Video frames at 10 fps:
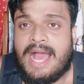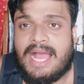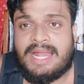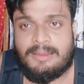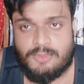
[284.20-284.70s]

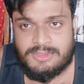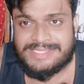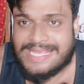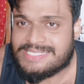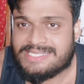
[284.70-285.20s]
अगर हम लोग
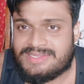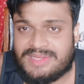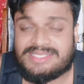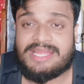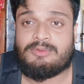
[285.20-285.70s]
सही से
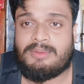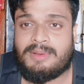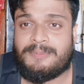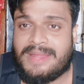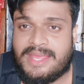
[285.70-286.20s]
स्ट्रेचिंग एंड
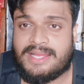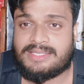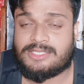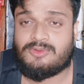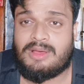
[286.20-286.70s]
वार्म अप नहीं
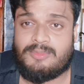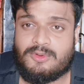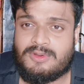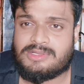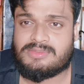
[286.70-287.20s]
करते तो हम
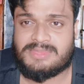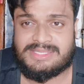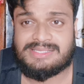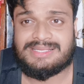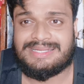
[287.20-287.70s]
लोगों का जो
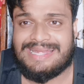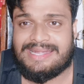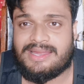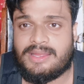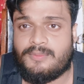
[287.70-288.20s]
मसल्स का
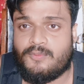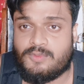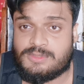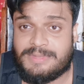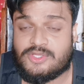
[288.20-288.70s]
टेंडन है
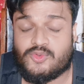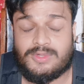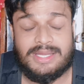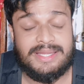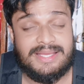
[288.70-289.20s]
उसमें
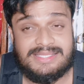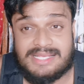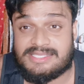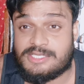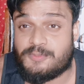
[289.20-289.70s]
चोट लगने का
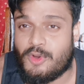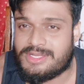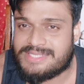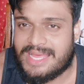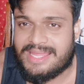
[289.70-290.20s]
चांसेस
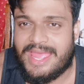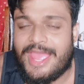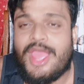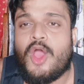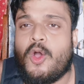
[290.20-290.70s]
बहुत ज़्यादा
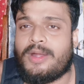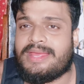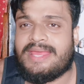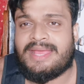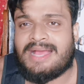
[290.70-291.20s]
है
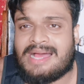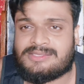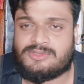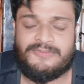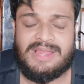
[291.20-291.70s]
और ये
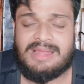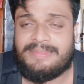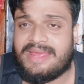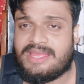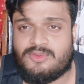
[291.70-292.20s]
खास तो
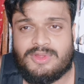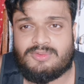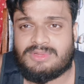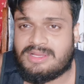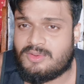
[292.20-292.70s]
फिलहाल मेरा इंजरी
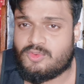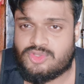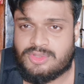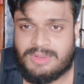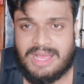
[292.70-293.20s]
उतना
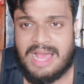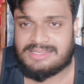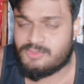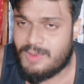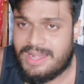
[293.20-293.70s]
कुछ
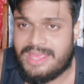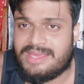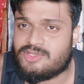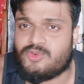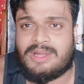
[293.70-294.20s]
खास हुआ
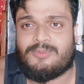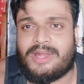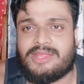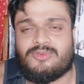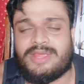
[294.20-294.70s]
नहीं ये छोटा
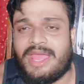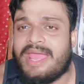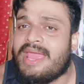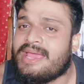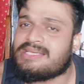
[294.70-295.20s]
मोटा इंजरी
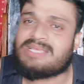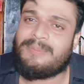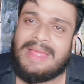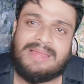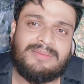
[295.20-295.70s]
है इसके
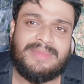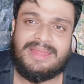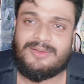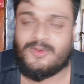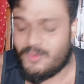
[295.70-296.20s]
पहले भी
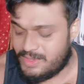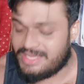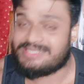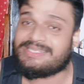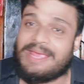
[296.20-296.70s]
मेरे को
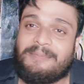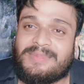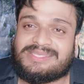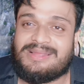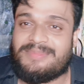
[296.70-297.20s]
ये सेम
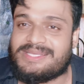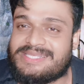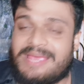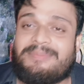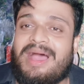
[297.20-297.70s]
मसल में
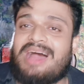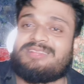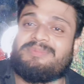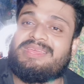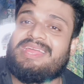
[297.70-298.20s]
सेम
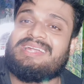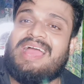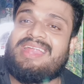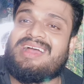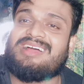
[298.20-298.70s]
हाथ में ये
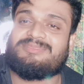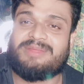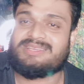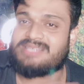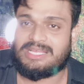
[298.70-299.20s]
डायना हाथ
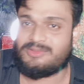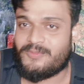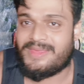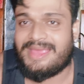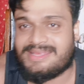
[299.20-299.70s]
मेरा शायद
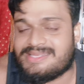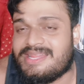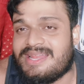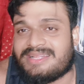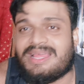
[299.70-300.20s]
वीक है
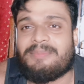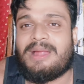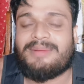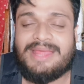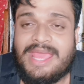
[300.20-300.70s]
इसलिए लगता है
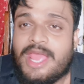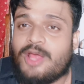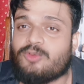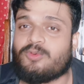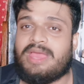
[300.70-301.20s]
बार बार
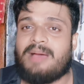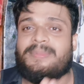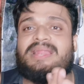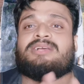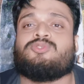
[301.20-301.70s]
तो यहाँ
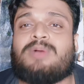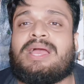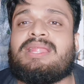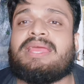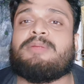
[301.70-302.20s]
पे लग
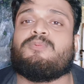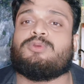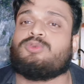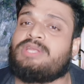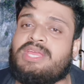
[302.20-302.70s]
चुका है लेकिन
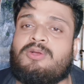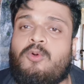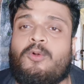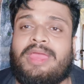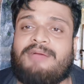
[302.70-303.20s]
वो तो ठीक
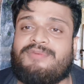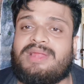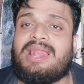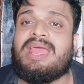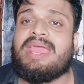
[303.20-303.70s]
हो गया फिलहाल